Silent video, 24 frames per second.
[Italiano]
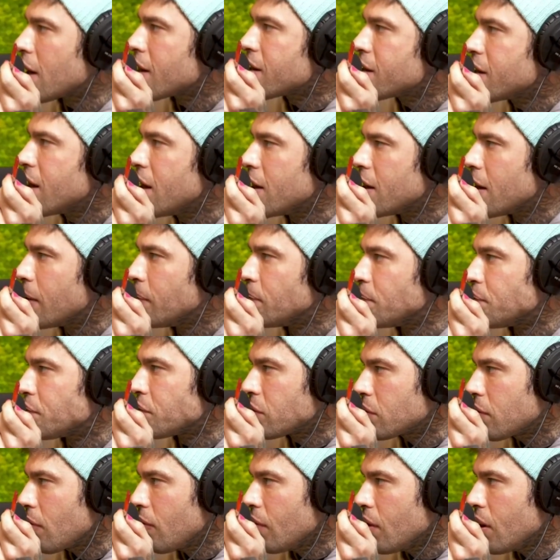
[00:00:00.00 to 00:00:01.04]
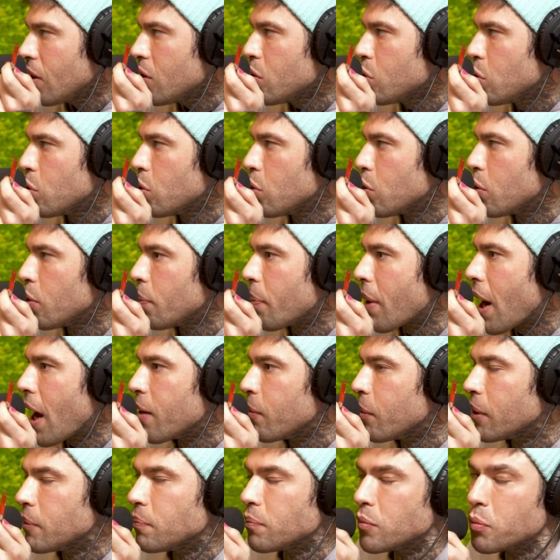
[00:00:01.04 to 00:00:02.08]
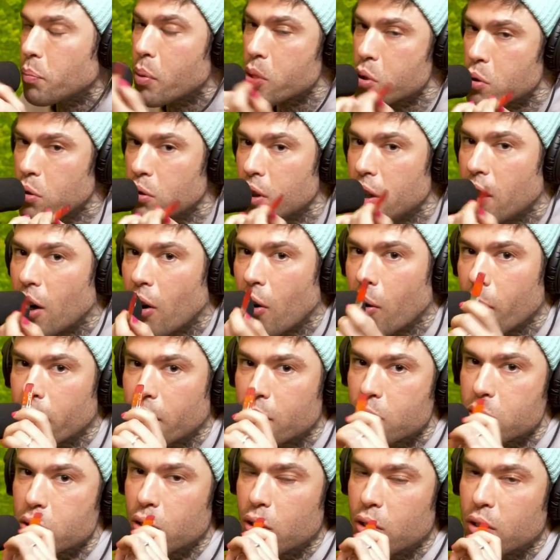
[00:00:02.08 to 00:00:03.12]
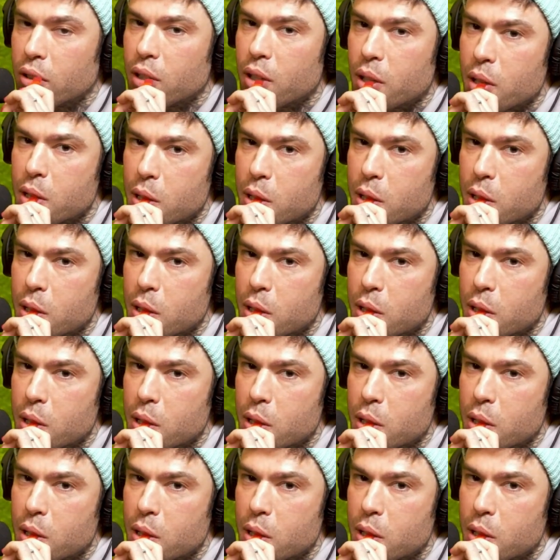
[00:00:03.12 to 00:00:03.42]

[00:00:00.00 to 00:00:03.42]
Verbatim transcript: è uscita la serie sì. su Prime. Sì, sì. Posso dirlo perché sono il